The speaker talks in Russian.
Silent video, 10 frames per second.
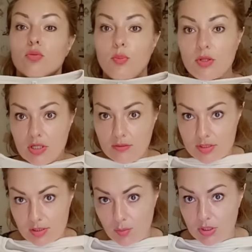он мне
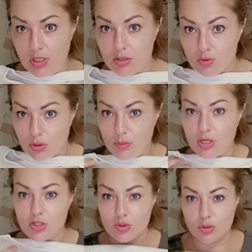понравился на модели, девчонка, Мне
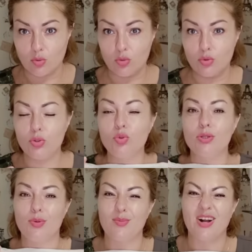кажется, он такой
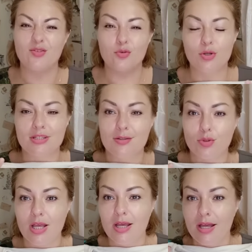уютный, прям комфортный.
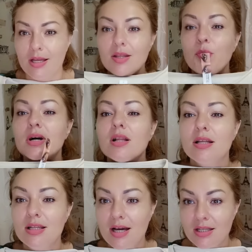Вот на
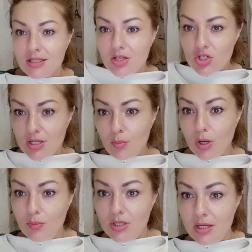похолодание, даже на
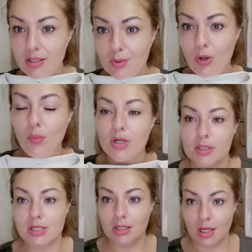бабье лето, прям
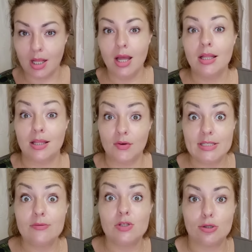красота.
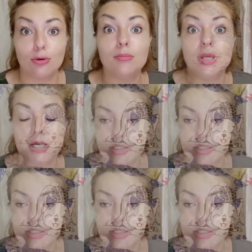Давайте все мерить.